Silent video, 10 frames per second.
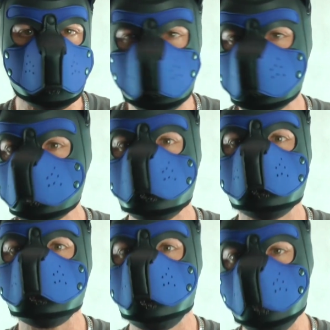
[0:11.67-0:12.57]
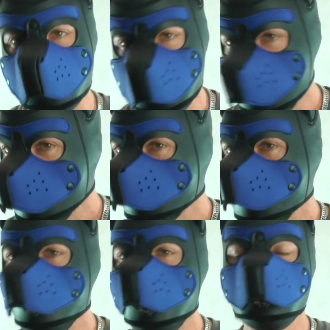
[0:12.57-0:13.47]
我已经使用了
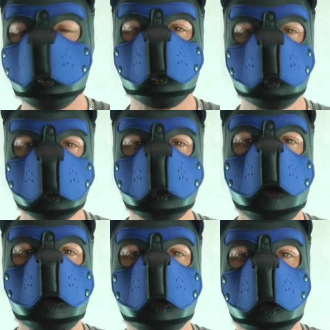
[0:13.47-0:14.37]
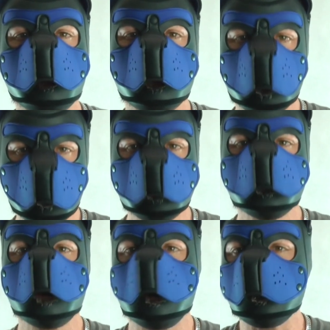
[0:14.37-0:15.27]
很多年的面膜，我
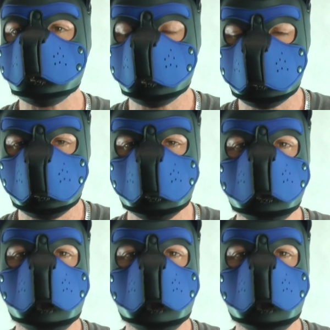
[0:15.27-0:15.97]
很高兴。